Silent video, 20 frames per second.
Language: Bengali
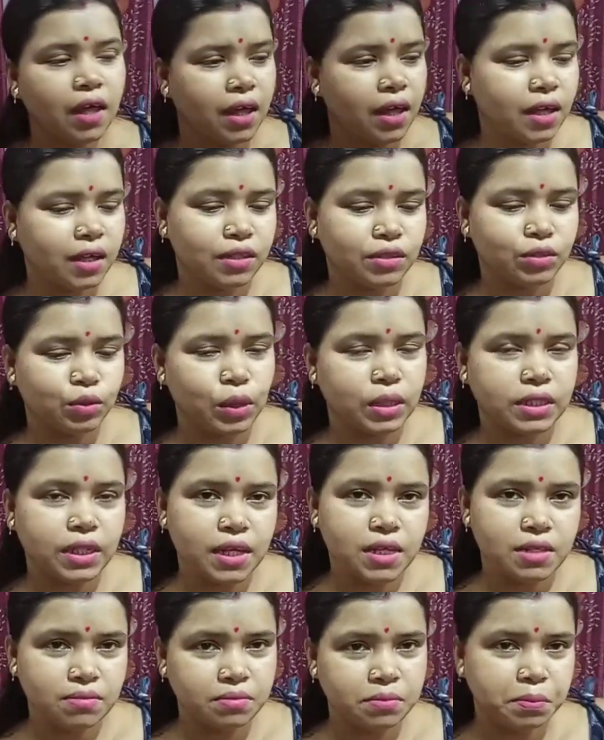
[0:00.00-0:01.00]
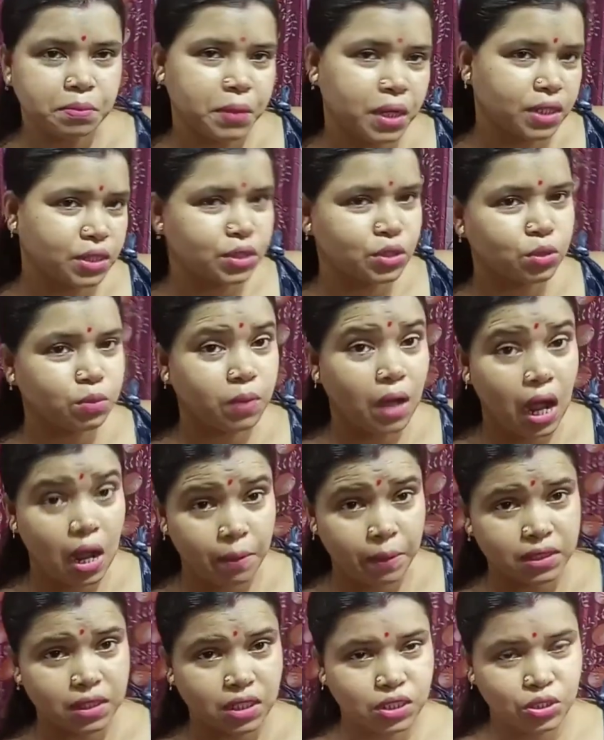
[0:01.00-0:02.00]
কিন্তু এটাই বাস্তব
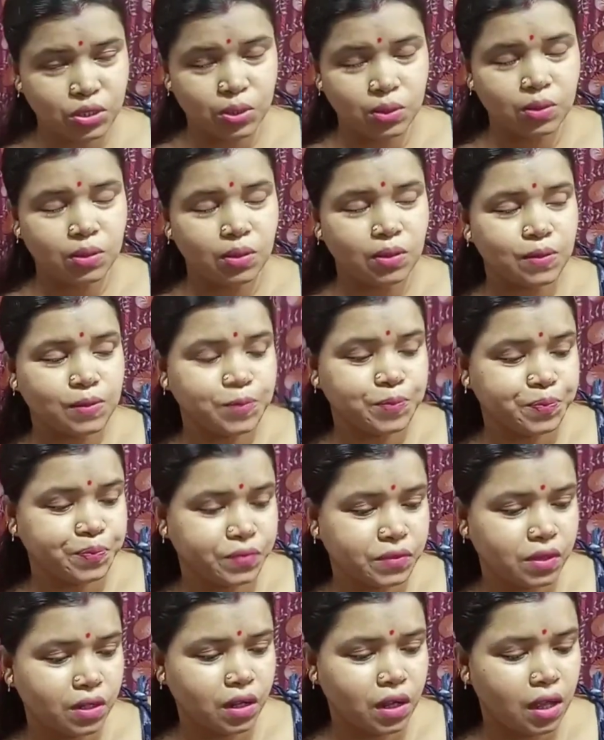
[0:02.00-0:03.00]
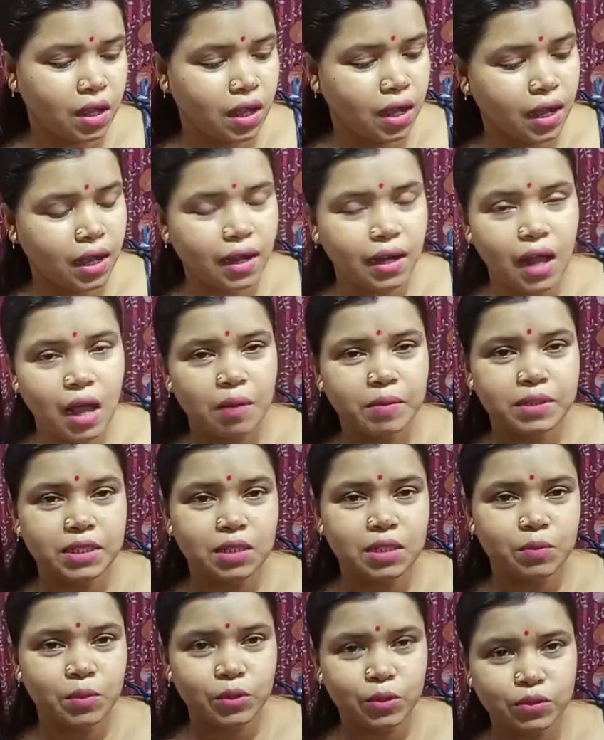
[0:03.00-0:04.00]
আমাদের জন্য আর
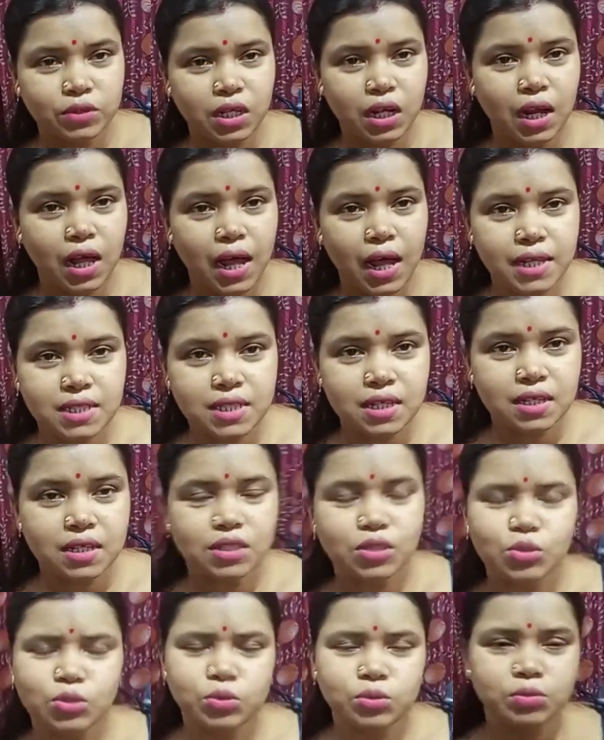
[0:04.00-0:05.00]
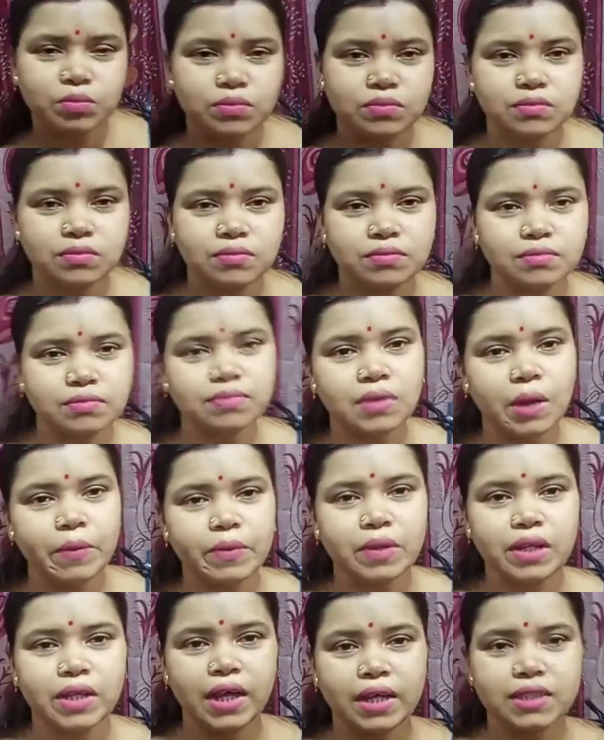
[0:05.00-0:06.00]
আমাদের মতো যারা আছে কিছু
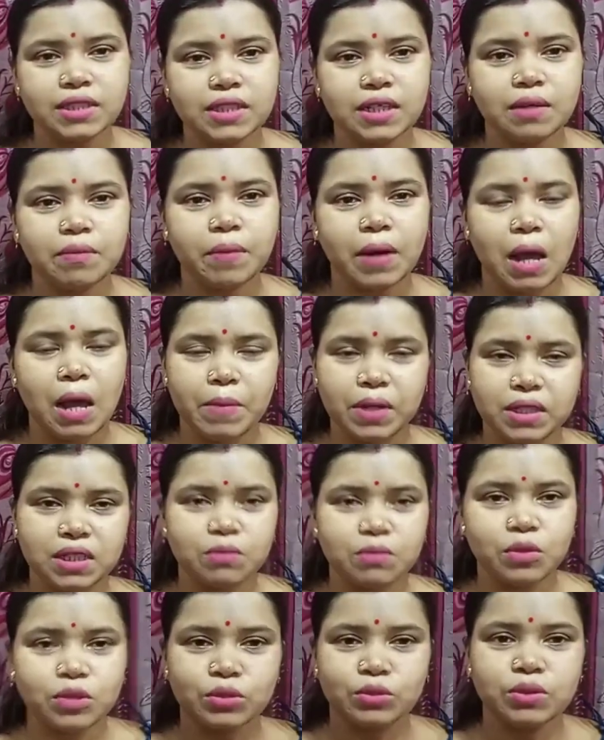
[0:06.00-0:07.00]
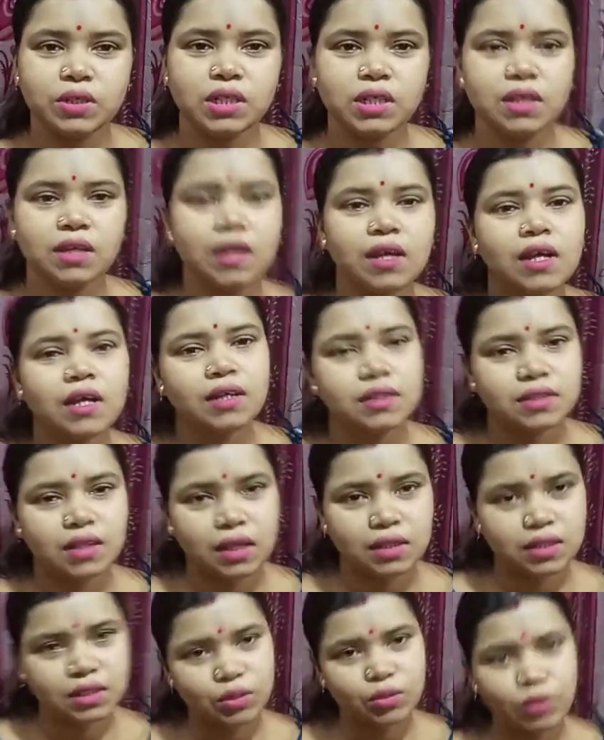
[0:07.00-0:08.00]
ফ্যামিলি আছে মানে আমাদের মতনই
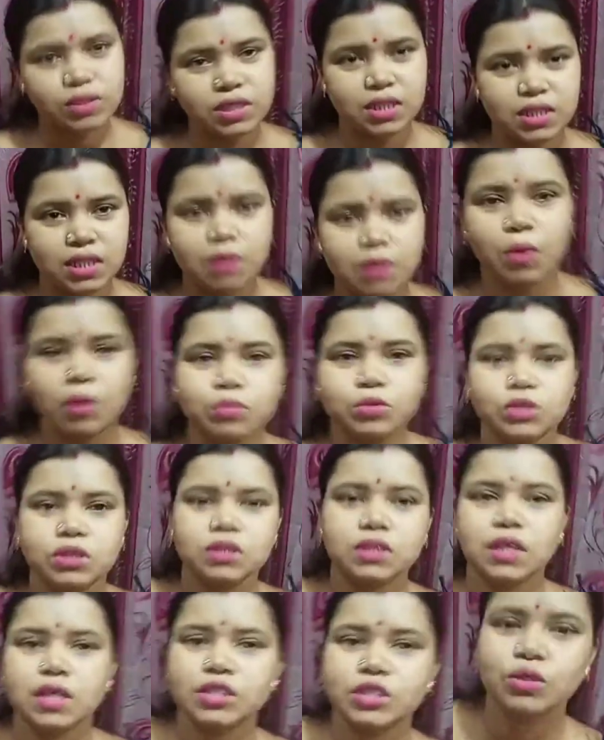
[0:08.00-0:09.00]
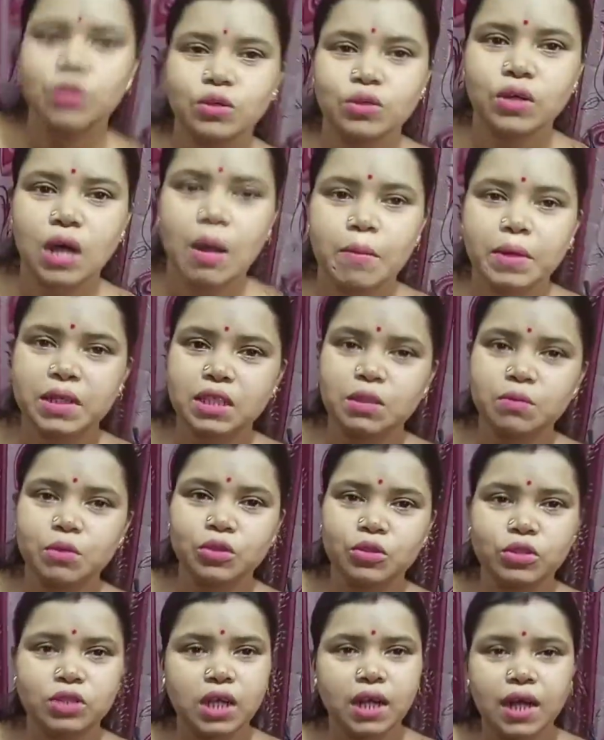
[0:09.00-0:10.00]
তাদেরও সেম অবস্থা এই জন্য আমাদের
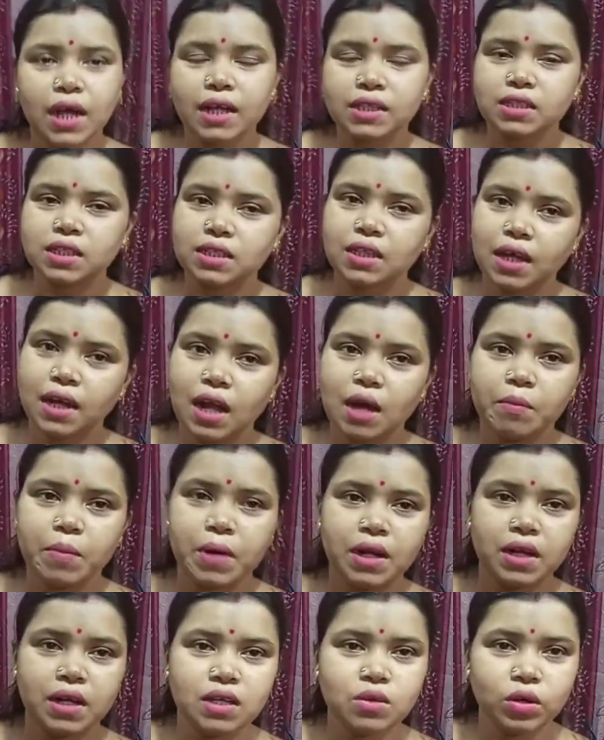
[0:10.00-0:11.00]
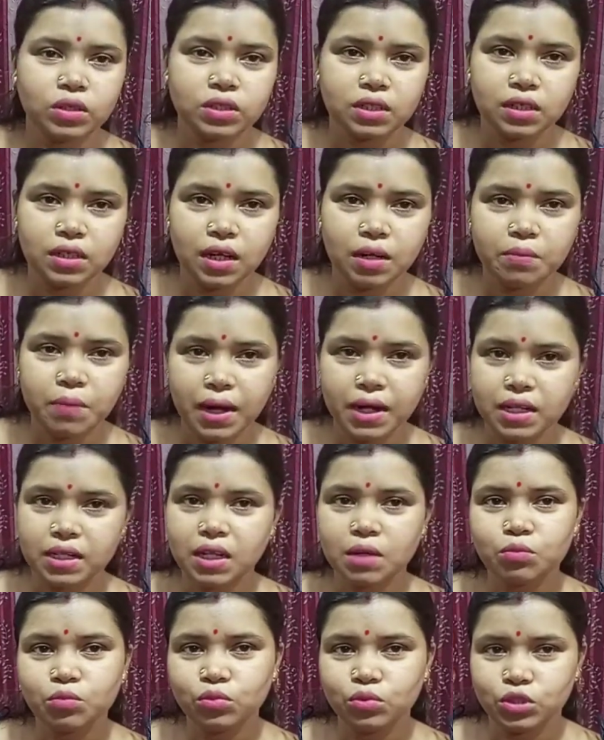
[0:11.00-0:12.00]
মতো যারা আছে তারা আমার এই কথাটার
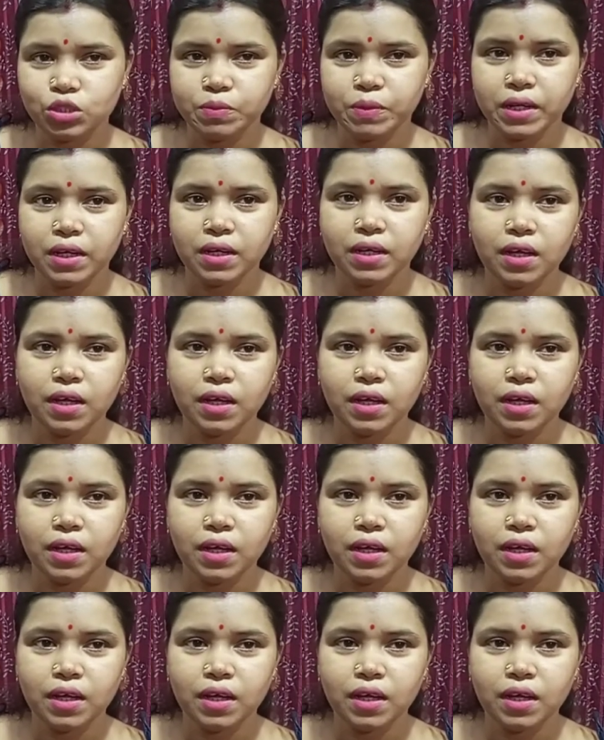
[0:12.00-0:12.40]
মানেটা বুঝবে